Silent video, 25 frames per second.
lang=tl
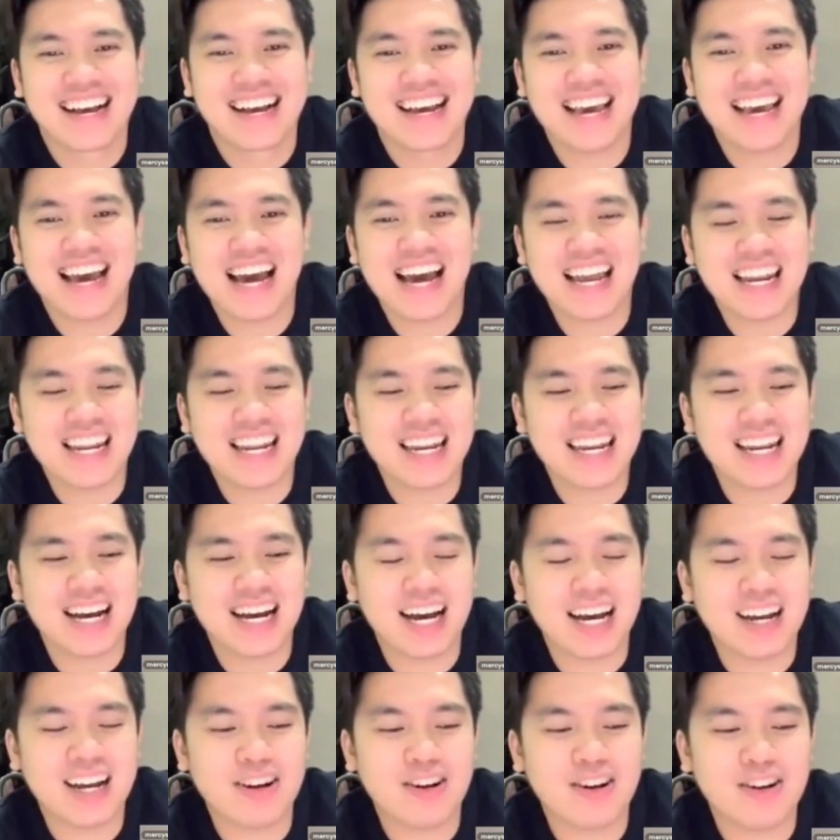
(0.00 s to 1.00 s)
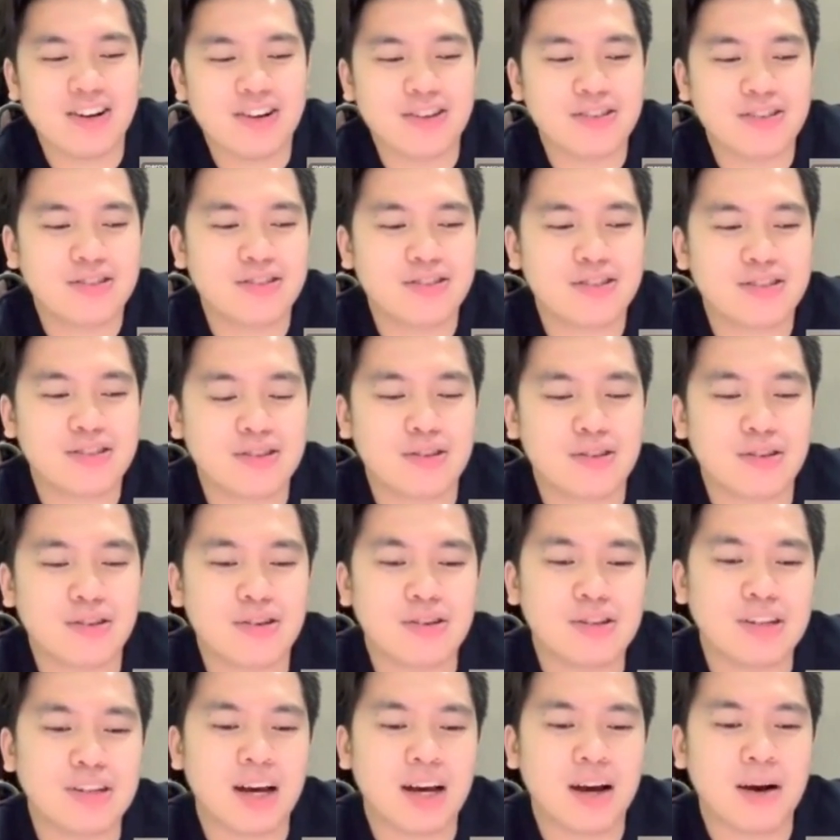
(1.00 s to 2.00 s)
Yan yun ang ano, gusto ko
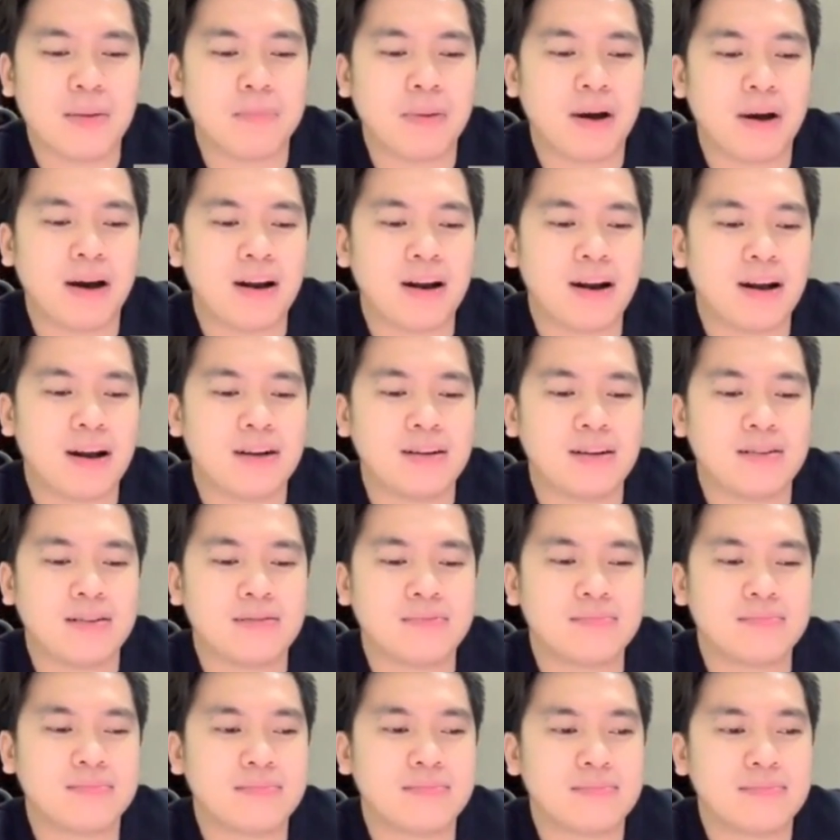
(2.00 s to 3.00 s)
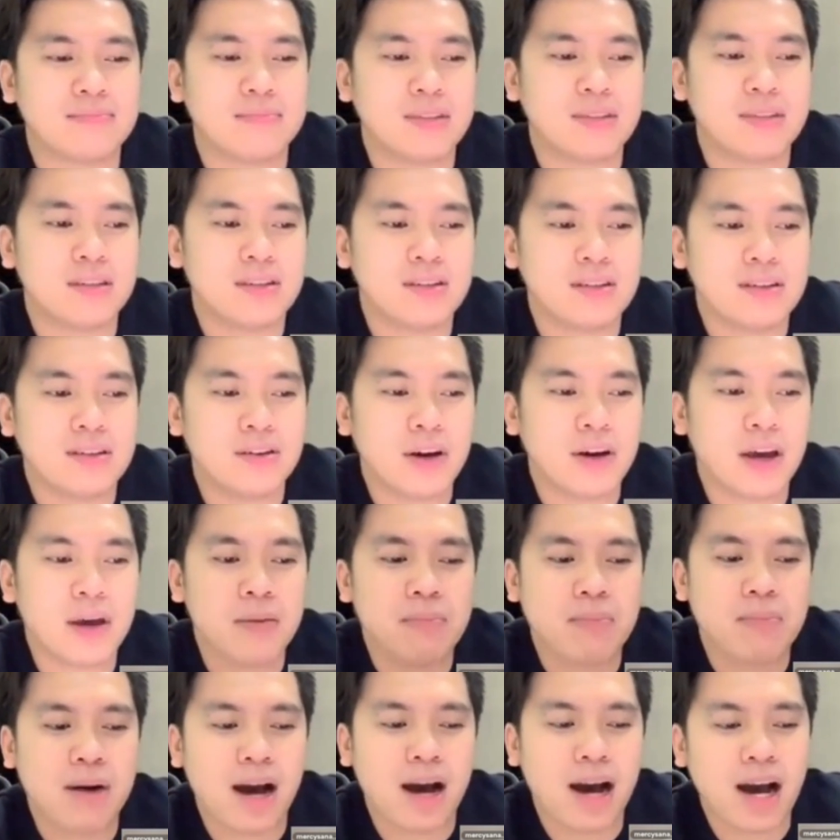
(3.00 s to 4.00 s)
na parang yung
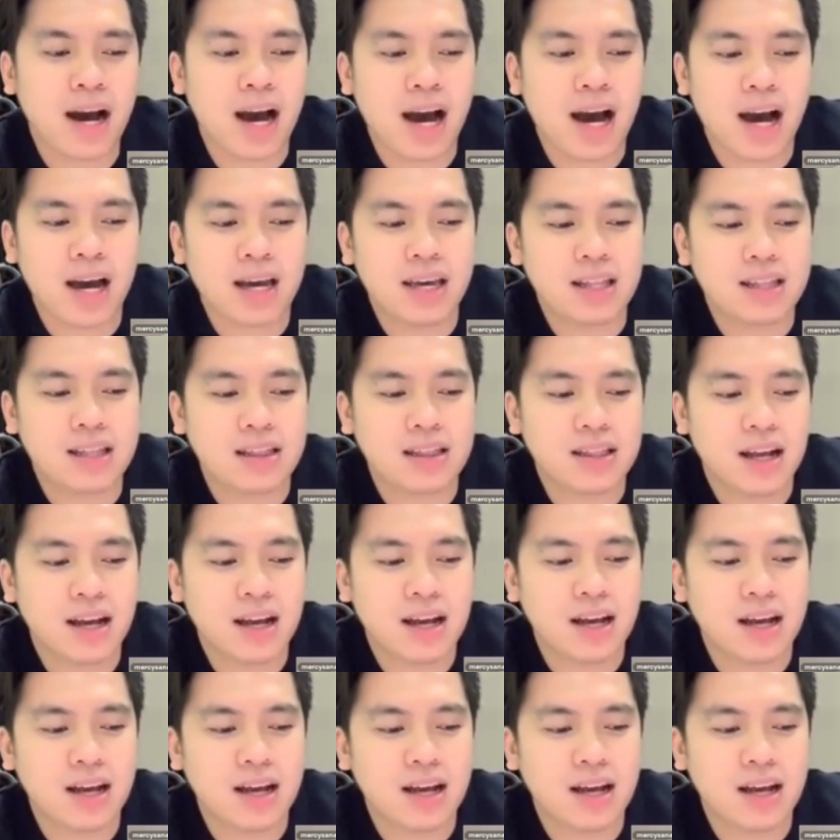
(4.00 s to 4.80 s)
iba kahit na